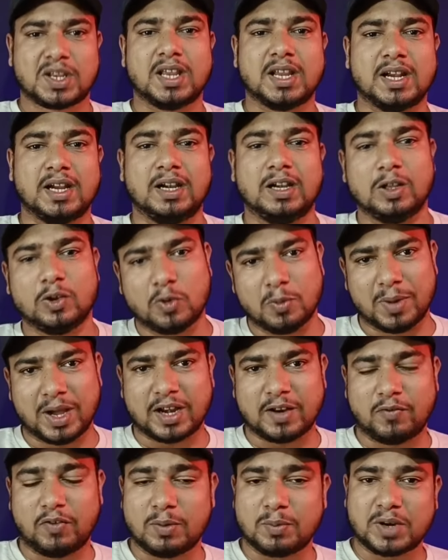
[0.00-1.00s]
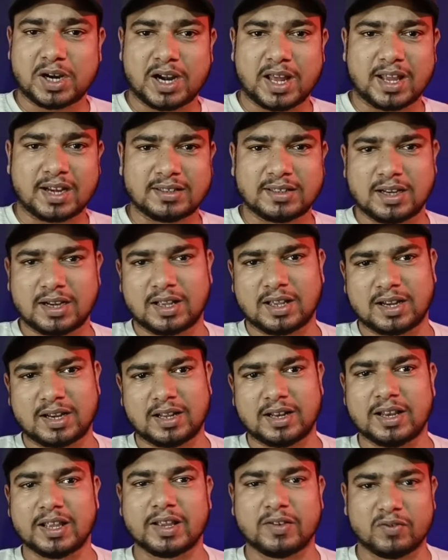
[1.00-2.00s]
कि एटली कुमार ही फिल्म का डायरेक्शन कर
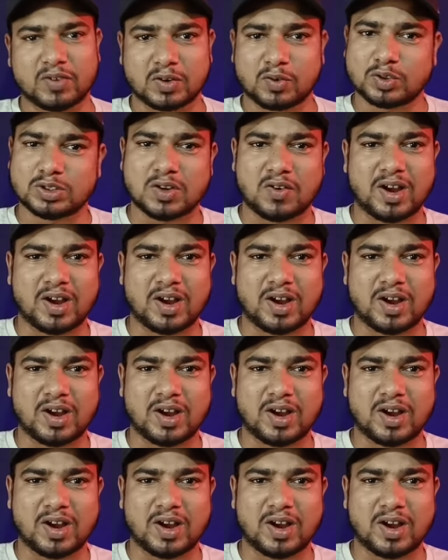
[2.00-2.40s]
रहे हैं लेकिन फिर वो